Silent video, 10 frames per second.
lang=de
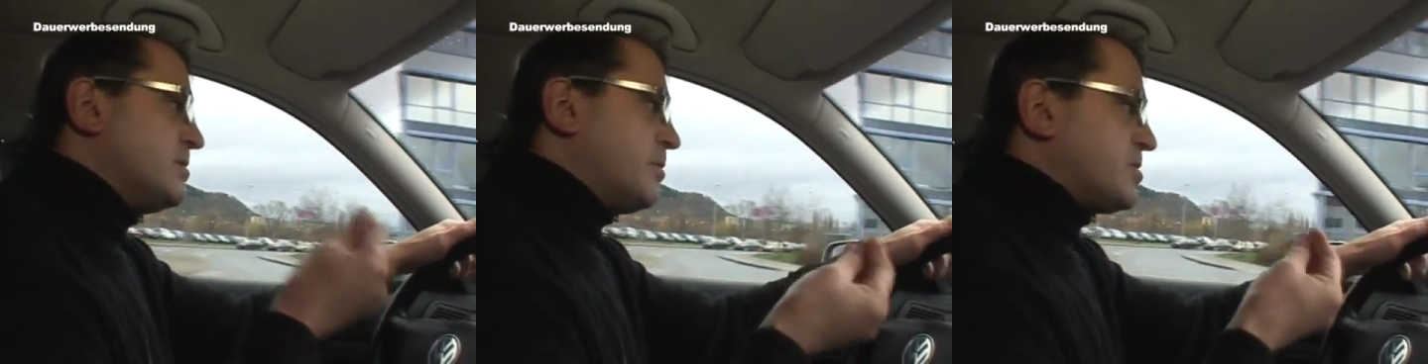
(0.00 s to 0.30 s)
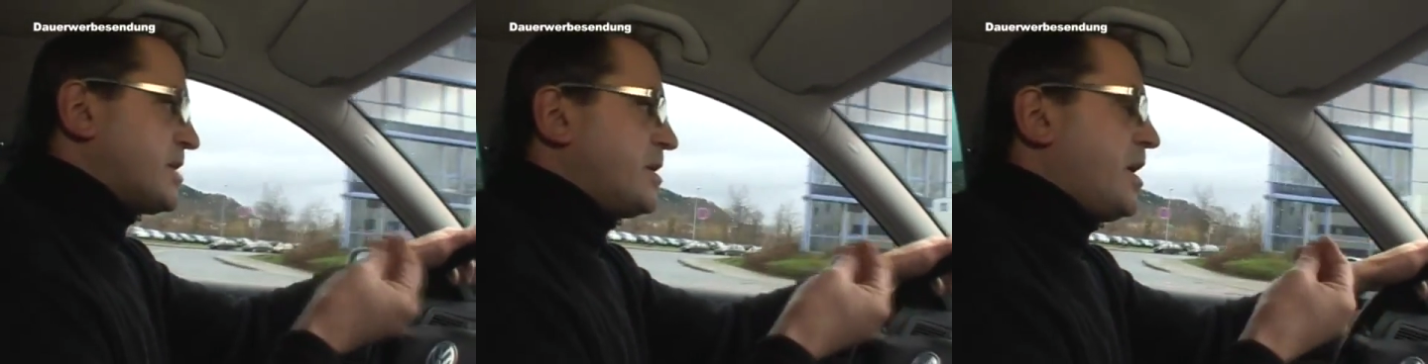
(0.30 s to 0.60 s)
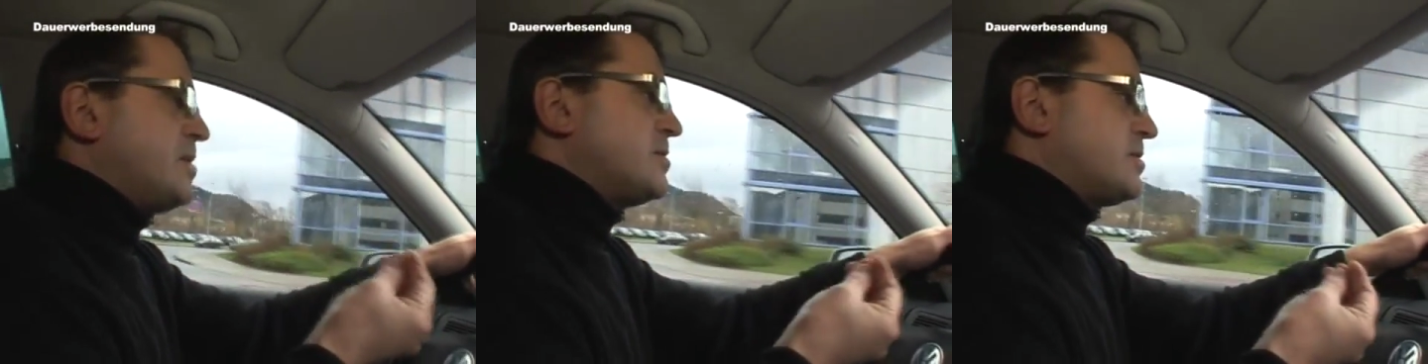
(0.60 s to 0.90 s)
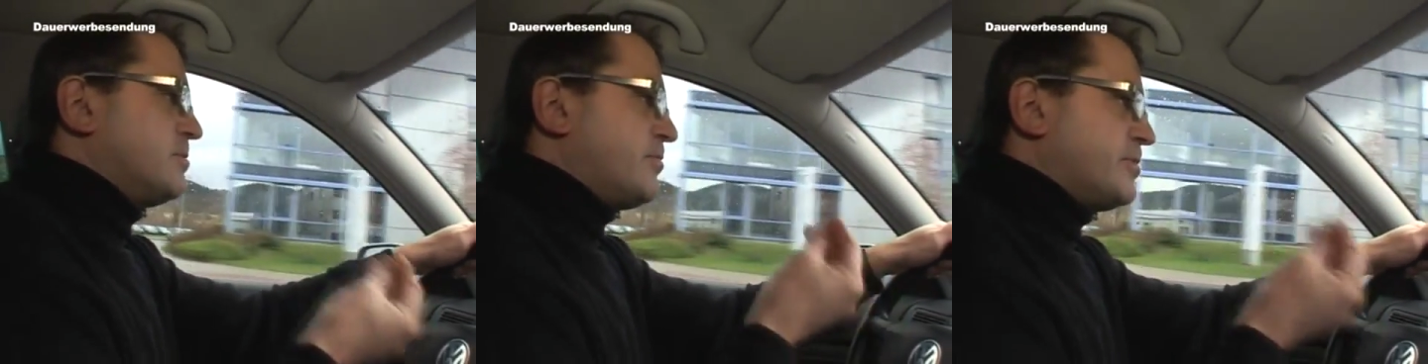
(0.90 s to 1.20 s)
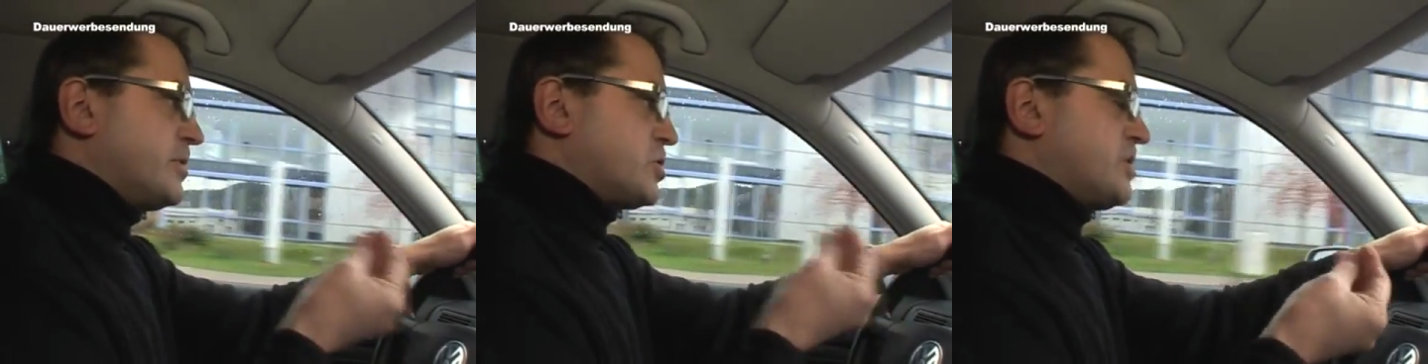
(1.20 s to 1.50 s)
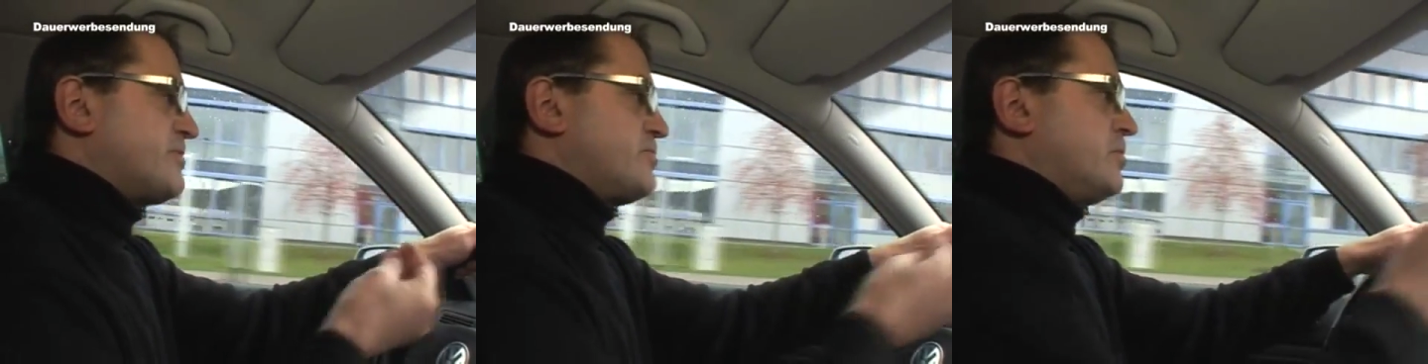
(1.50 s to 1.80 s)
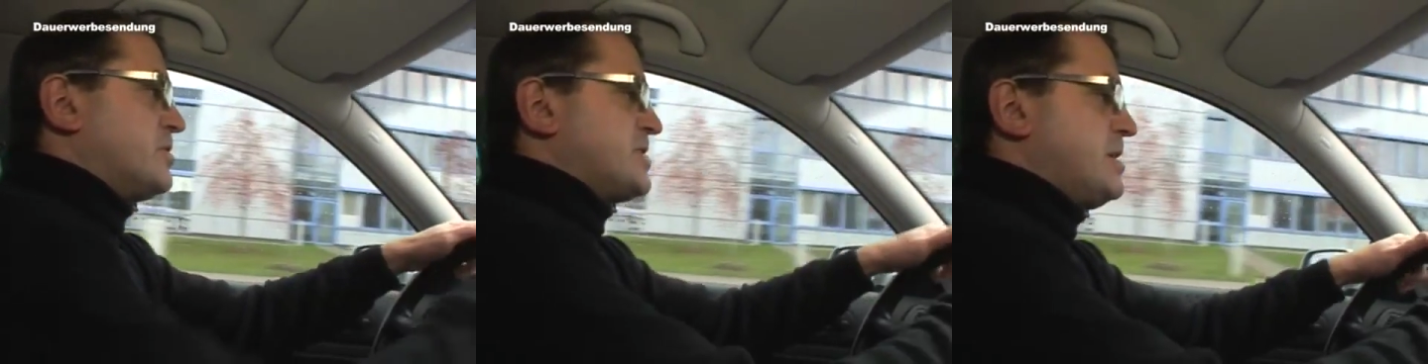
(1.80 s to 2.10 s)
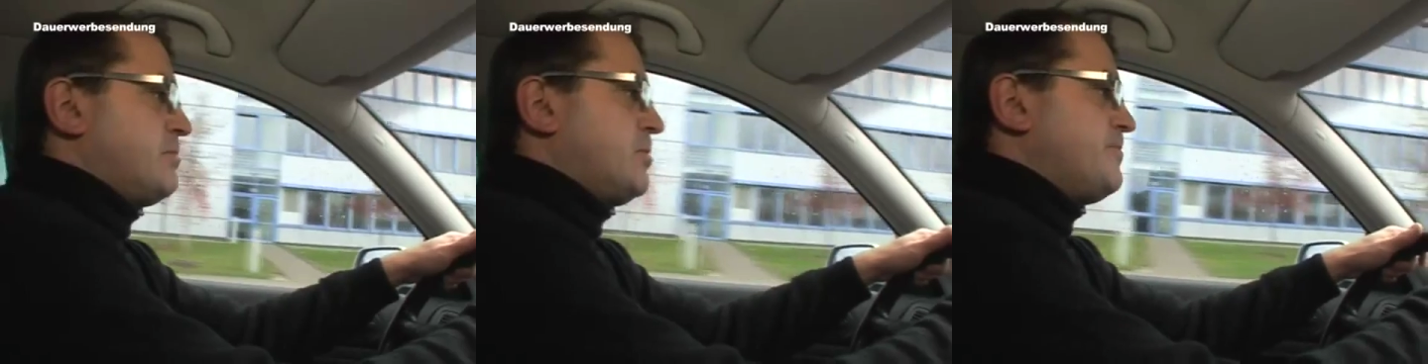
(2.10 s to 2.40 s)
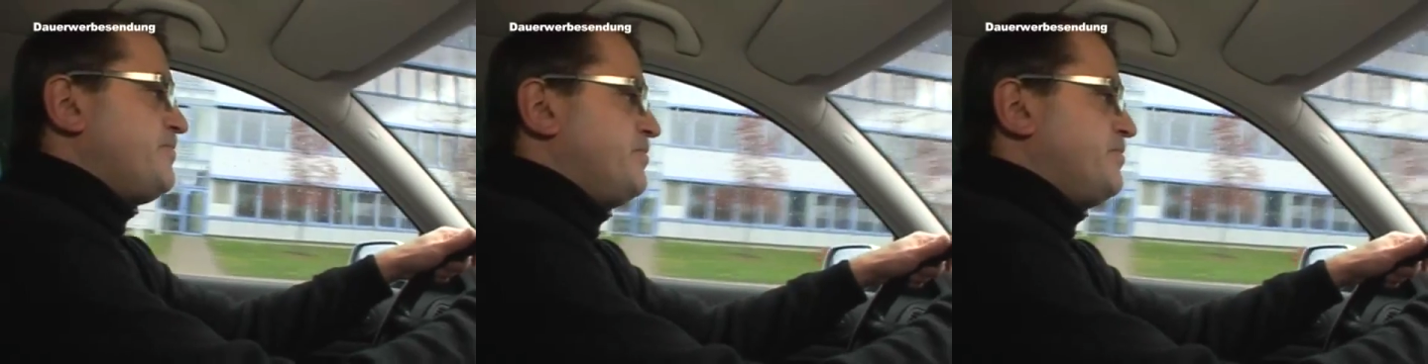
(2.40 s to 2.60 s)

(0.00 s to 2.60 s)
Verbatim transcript: immer aus einer Hand, immer von den Geschäftsführern selber.